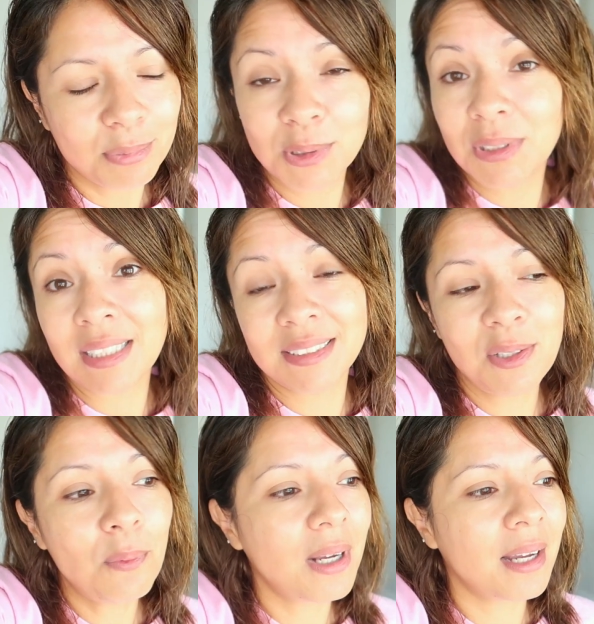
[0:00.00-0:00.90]
pues
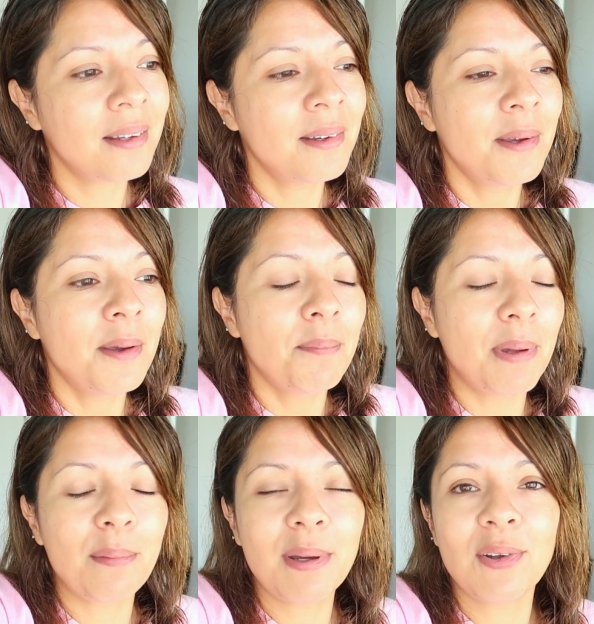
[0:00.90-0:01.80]
así nunca.
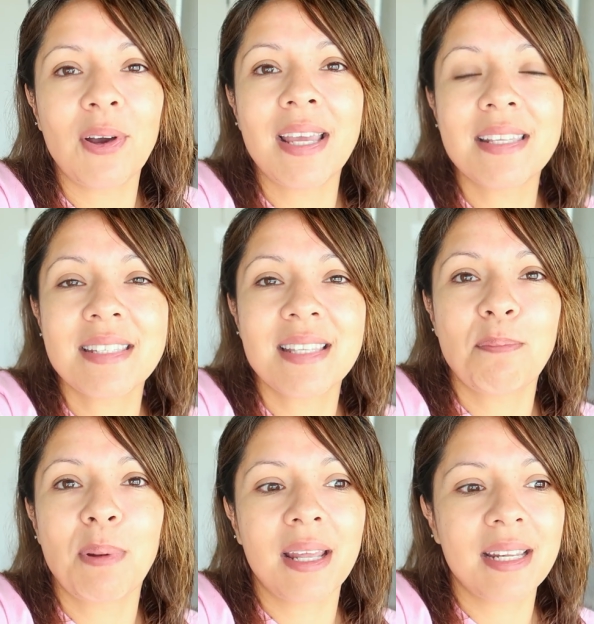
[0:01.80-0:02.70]
Pero bueno, ese es
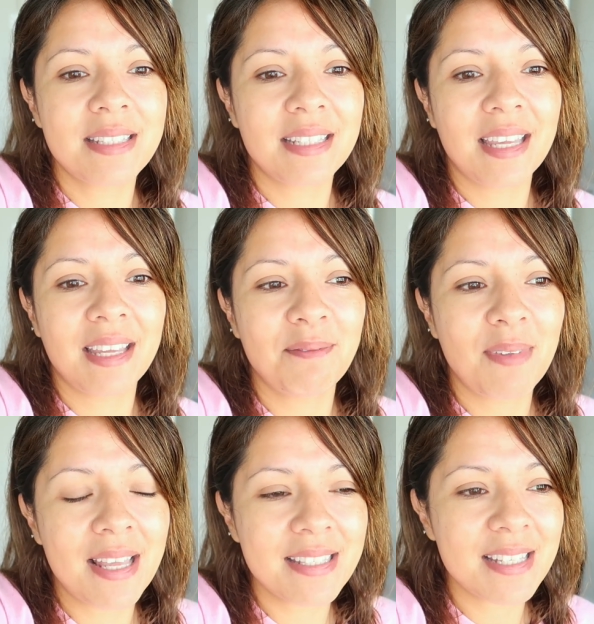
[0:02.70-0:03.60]
el plan, así
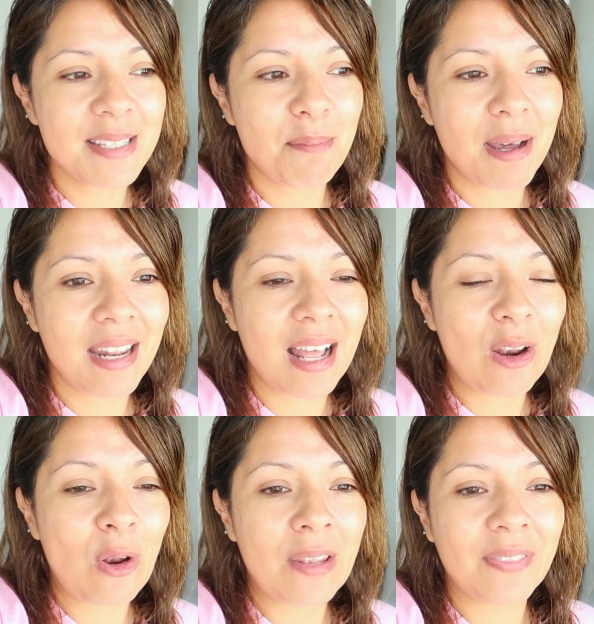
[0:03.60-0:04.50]
que esta semana
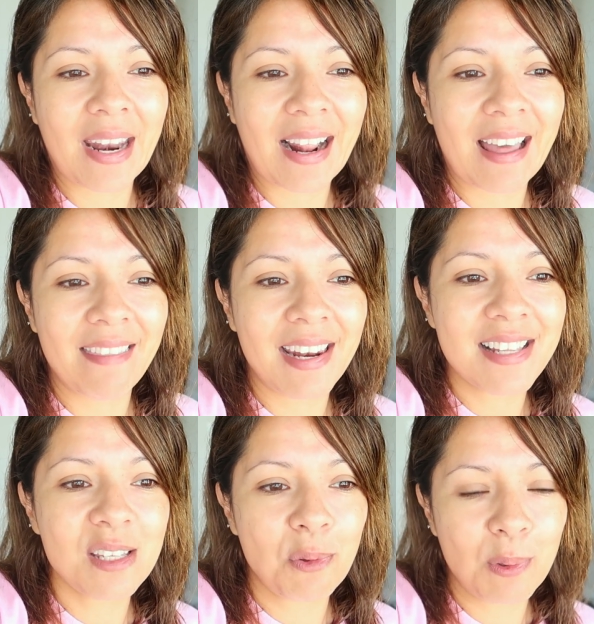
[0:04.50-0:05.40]

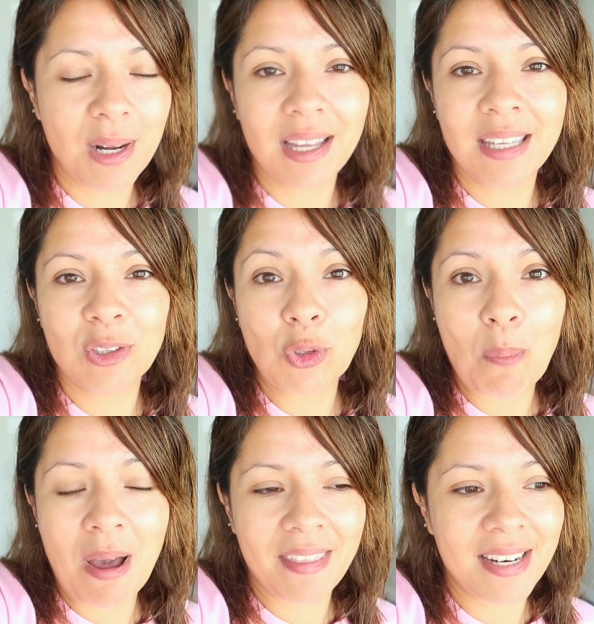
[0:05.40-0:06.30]
tragadera segura y
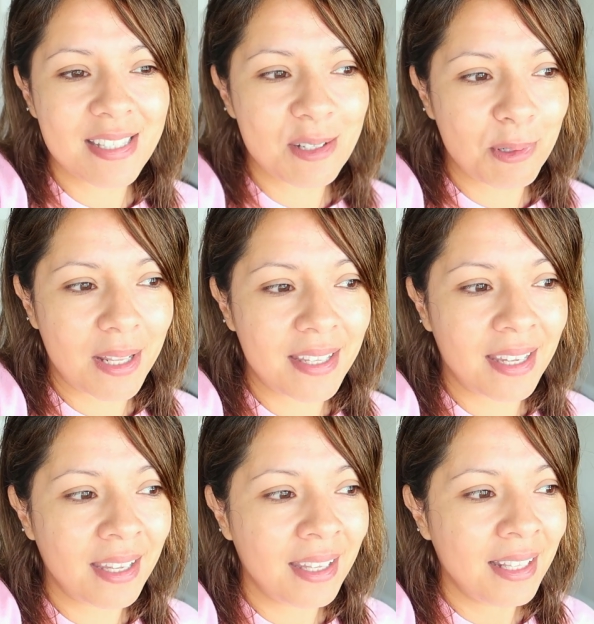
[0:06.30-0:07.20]
tomadera segura
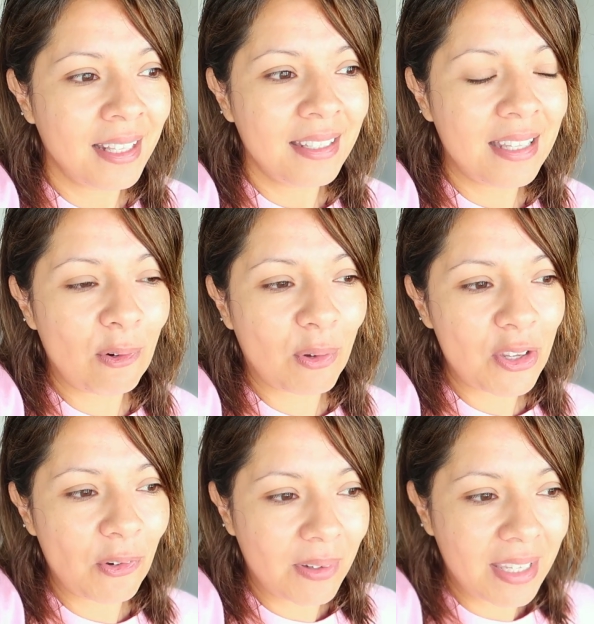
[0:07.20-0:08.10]
de, de, lo
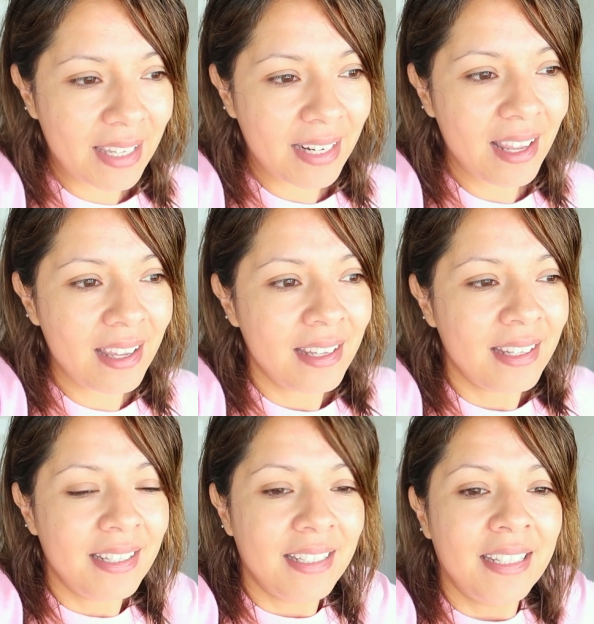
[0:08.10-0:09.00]
que yo quiera.
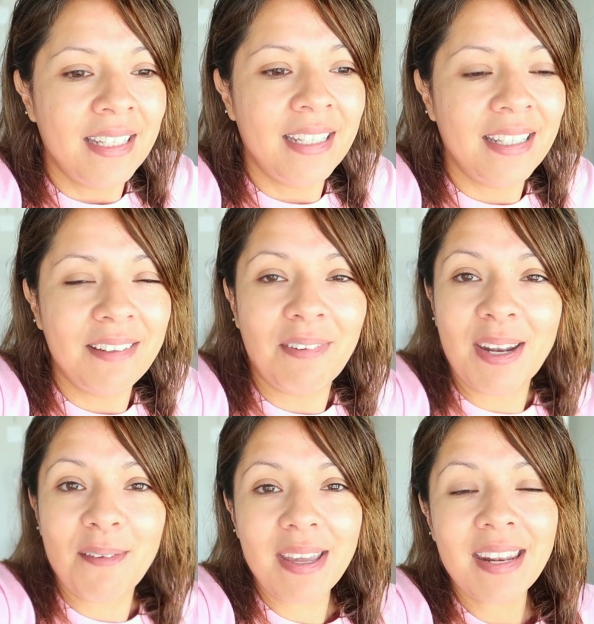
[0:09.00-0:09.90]
Y
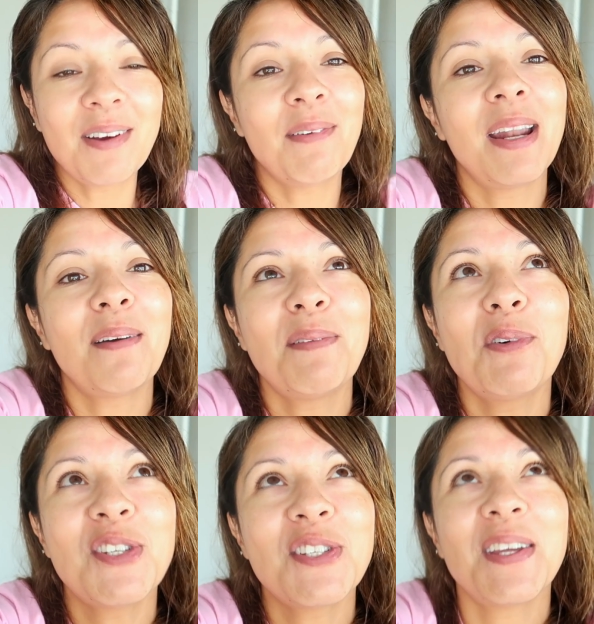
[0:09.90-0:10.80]
van a ver, van a ver,
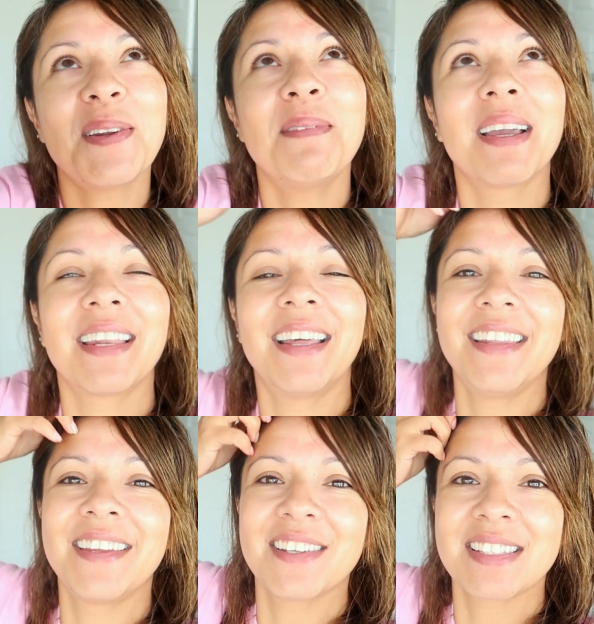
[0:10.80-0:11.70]
muchos ya no me
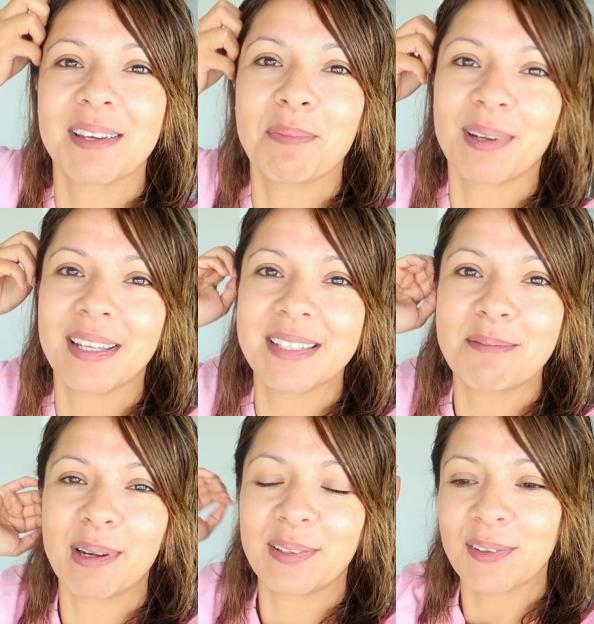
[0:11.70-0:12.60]
creen y yo sé porque
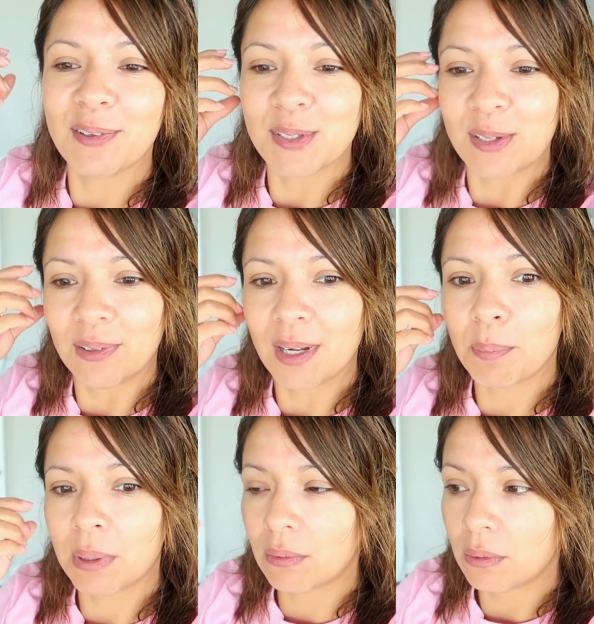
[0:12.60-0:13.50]
siempre ando de
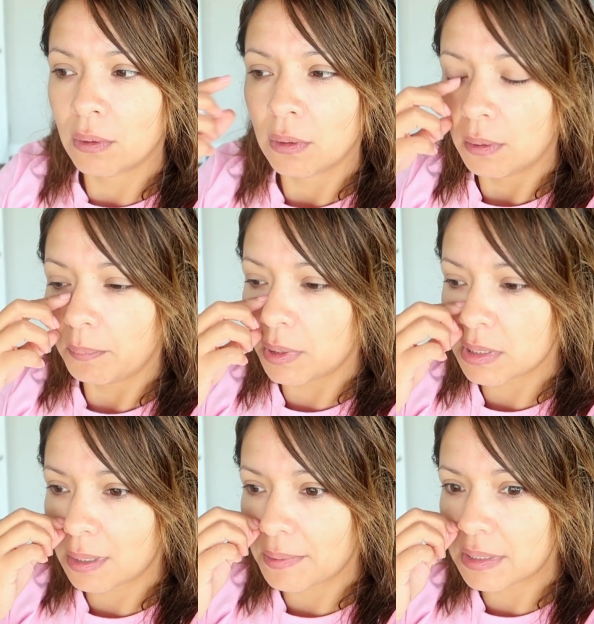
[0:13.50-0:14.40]
hocicona, pero pero
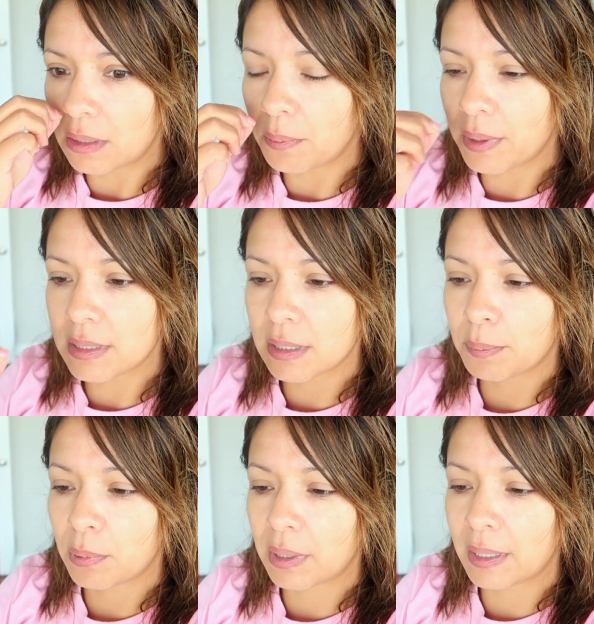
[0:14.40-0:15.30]
esta vez sí lo voy a
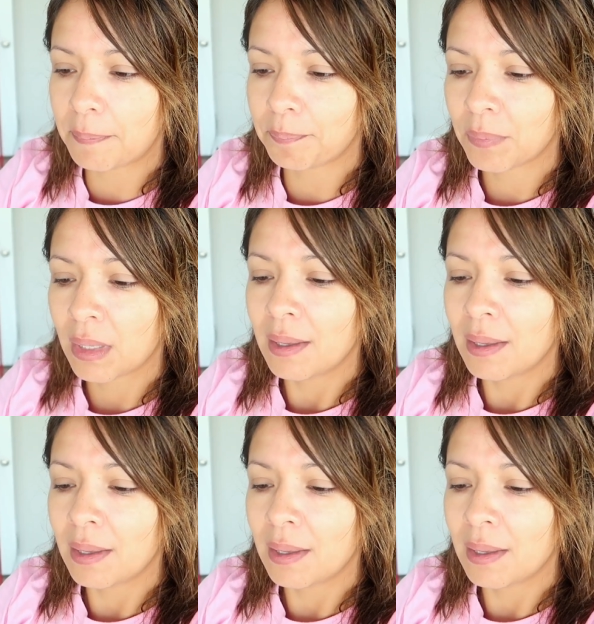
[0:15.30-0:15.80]
hacer porque